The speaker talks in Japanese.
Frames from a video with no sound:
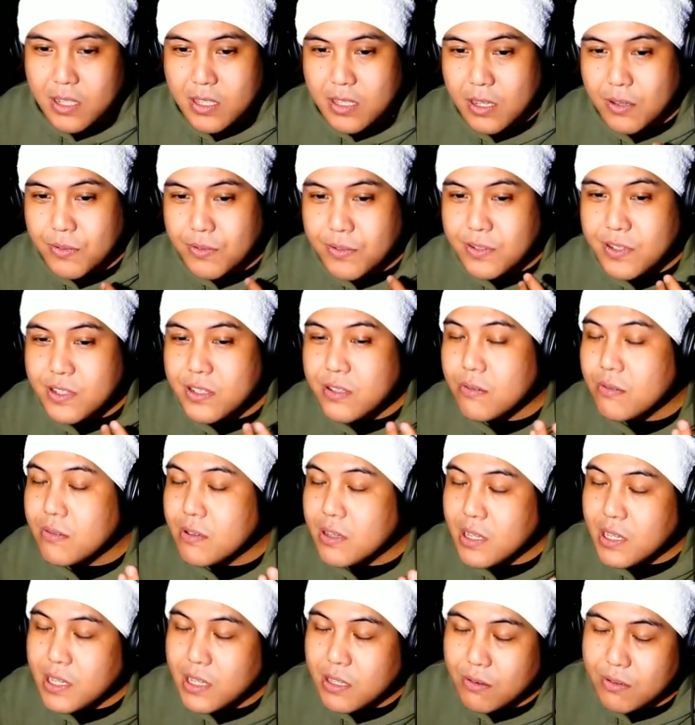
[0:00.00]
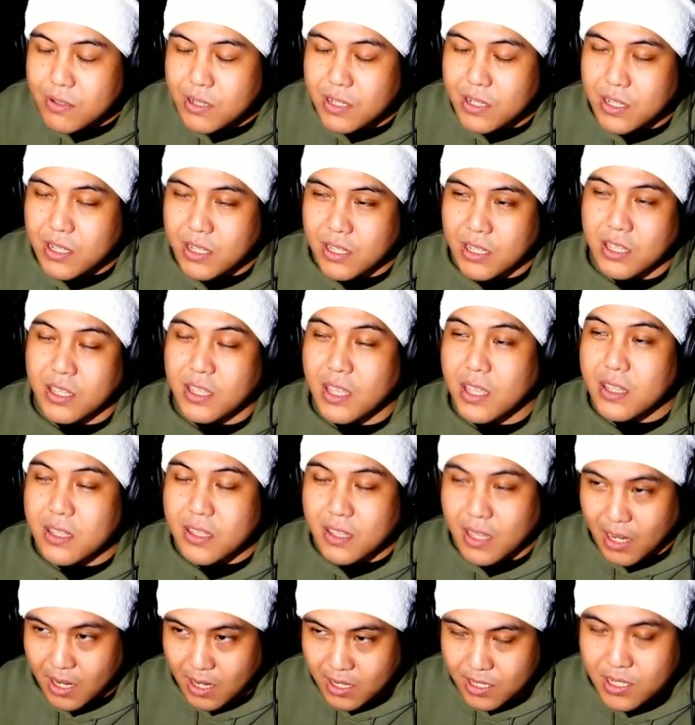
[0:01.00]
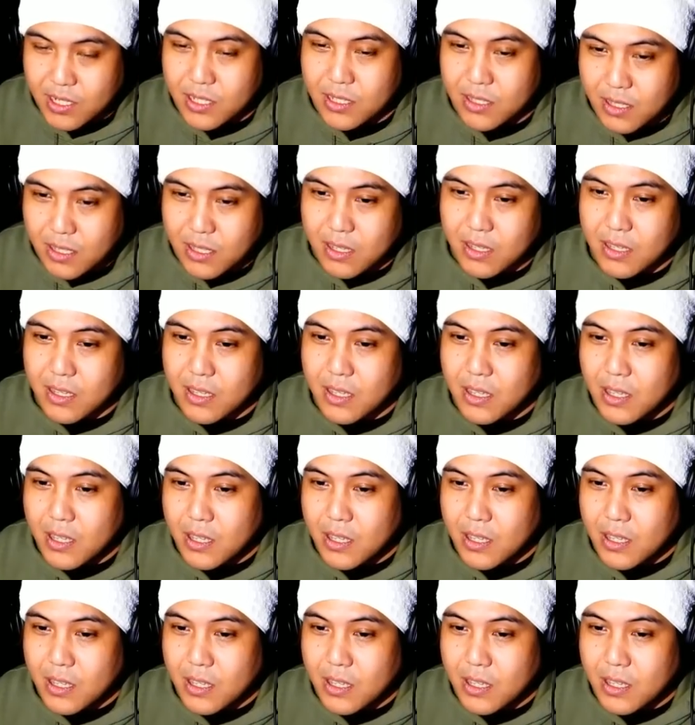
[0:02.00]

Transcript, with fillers: 藤岡弘に似てたらしいんで、